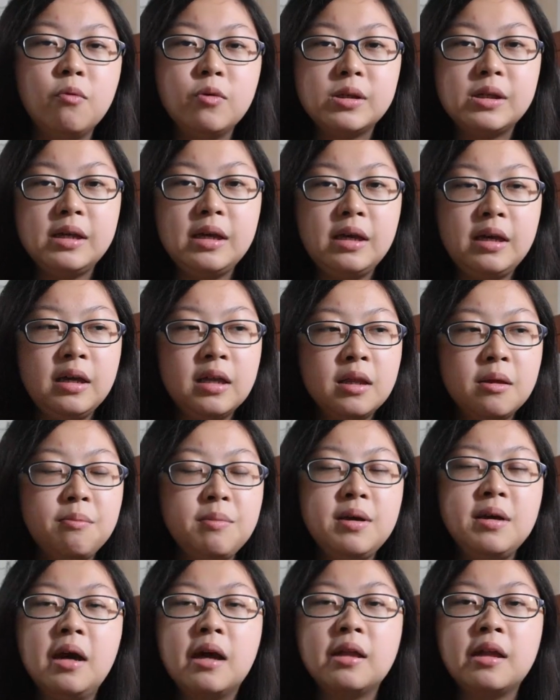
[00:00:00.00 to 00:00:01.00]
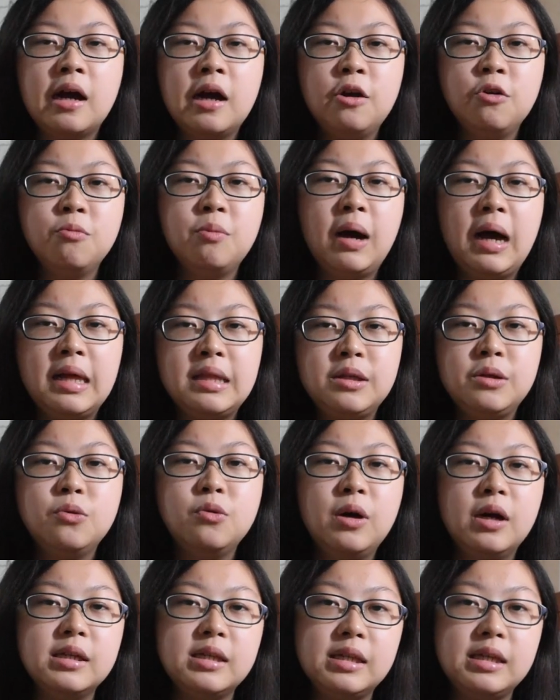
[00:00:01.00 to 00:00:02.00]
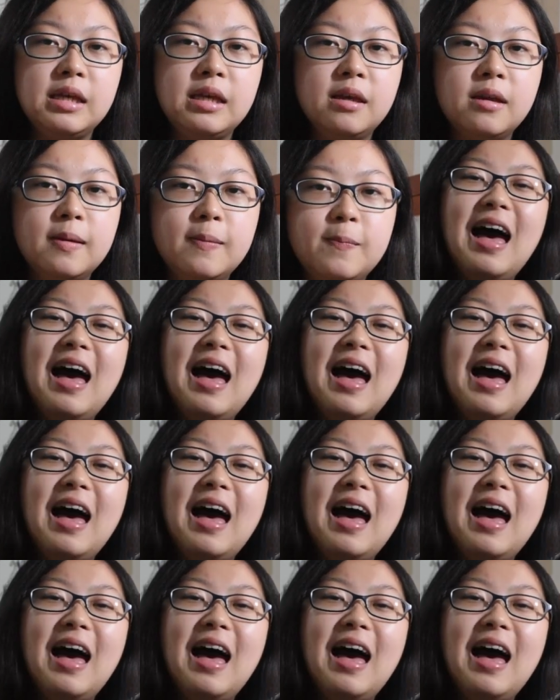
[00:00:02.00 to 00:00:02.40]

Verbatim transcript: musingin lebih nggak terlalu berat juga sih